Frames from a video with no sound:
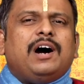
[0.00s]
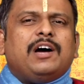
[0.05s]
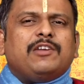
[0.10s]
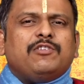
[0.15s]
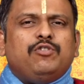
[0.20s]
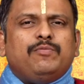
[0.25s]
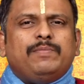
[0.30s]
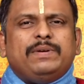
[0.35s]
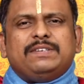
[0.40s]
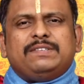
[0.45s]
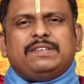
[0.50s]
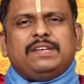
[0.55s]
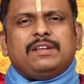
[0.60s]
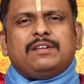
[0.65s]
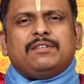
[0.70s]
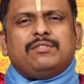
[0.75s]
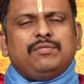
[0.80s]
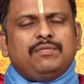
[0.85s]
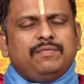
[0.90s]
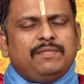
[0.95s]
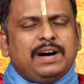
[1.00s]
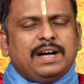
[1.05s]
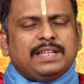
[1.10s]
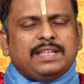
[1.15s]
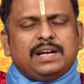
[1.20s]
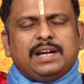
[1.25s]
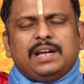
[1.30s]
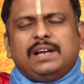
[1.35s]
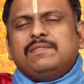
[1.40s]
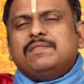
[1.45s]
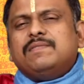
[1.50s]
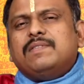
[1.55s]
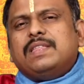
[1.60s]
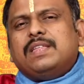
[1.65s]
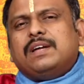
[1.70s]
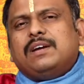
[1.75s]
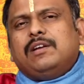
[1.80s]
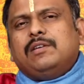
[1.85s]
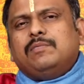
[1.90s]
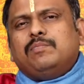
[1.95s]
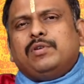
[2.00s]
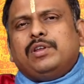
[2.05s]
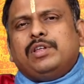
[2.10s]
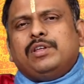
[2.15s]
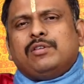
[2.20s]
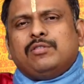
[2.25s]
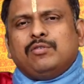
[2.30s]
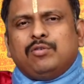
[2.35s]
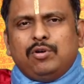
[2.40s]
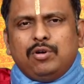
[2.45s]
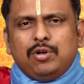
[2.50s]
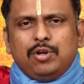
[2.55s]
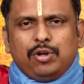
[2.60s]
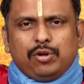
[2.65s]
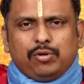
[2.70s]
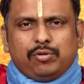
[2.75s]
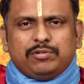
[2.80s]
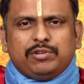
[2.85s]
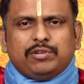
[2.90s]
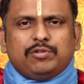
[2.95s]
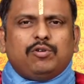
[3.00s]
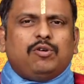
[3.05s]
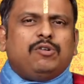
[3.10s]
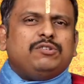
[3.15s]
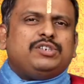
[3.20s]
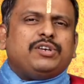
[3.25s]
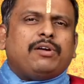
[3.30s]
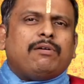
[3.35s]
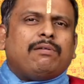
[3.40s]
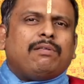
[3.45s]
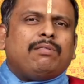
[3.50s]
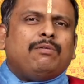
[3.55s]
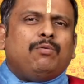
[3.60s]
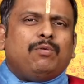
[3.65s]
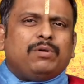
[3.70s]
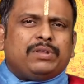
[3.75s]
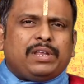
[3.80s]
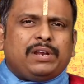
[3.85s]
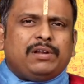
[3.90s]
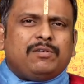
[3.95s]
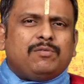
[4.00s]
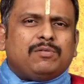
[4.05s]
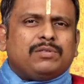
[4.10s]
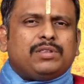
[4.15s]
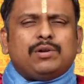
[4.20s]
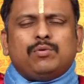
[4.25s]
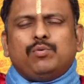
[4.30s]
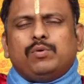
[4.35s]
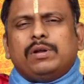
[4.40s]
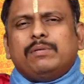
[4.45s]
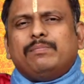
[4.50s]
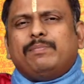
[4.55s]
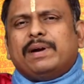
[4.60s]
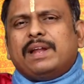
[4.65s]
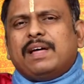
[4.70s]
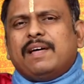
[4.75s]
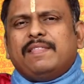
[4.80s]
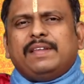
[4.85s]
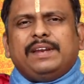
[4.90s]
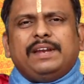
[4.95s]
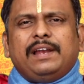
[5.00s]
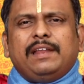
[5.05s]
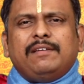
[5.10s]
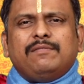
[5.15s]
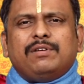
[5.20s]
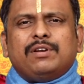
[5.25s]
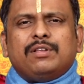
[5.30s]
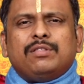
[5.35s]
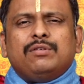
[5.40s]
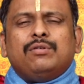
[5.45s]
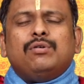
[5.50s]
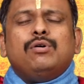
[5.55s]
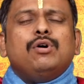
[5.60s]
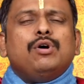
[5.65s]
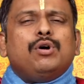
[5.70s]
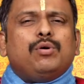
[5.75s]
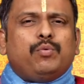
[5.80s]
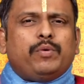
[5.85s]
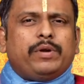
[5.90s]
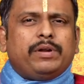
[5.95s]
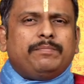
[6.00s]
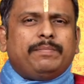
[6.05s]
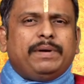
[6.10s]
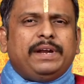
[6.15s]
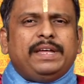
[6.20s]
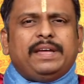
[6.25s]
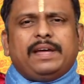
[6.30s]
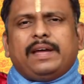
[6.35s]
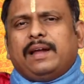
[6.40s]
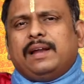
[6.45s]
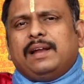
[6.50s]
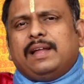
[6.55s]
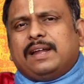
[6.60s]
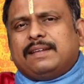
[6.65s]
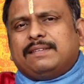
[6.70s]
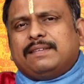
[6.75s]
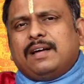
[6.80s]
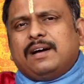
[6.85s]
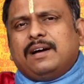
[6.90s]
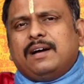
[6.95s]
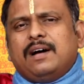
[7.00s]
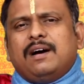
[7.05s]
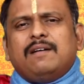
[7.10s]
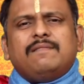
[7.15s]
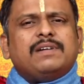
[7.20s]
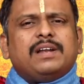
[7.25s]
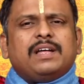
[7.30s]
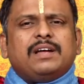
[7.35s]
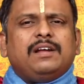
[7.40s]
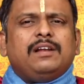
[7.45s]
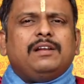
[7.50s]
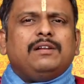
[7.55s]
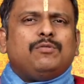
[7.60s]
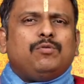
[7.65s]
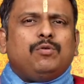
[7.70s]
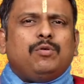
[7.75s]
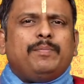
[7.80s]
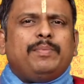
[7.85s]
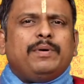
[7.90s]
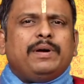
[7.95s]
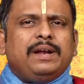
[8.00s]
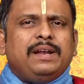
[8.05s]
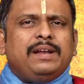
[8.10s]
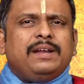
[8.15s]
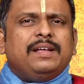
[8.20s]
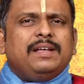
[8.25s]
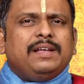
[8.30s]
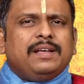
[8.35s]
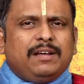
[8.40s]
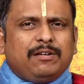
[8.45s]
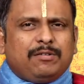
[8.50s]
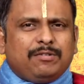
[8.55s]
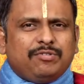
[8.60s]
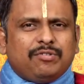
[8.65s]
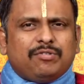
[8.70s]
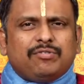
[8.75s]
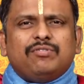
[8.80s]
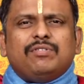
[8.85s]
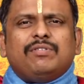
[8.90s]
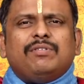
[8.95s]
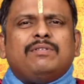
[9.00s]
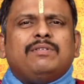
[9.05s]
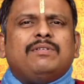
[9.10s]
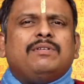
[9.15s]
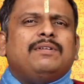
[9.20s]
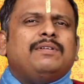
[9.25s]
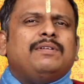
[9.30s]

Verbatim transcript: ஆர்கியூமெண்ட் செய்கிறதும் வாதங்கள் விவாதங்கள் புரியறதும் கொஞ்சம் கோச்சிக்கிறதும் ஒருத்தருக்கு ஒருத்தர் உடன்படாத உடல்நிலை வருதும் உடன்படிக்கைகள் அரசாங்க ஆவணங்கள் கோப்புகள் கொஞ்சம் கொஞ்சம்